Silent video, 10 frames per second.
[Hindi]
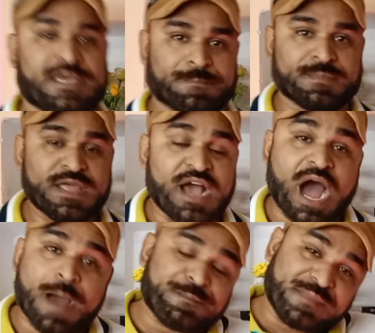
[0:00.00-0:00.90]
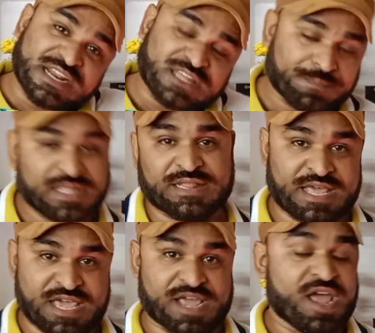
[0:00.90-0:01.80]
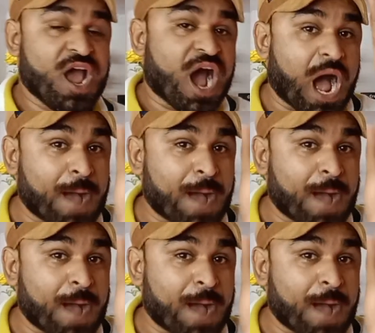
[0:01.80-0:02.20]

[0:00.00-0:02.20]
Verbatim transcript: जाइए आप मेरे थंबनेल देखिए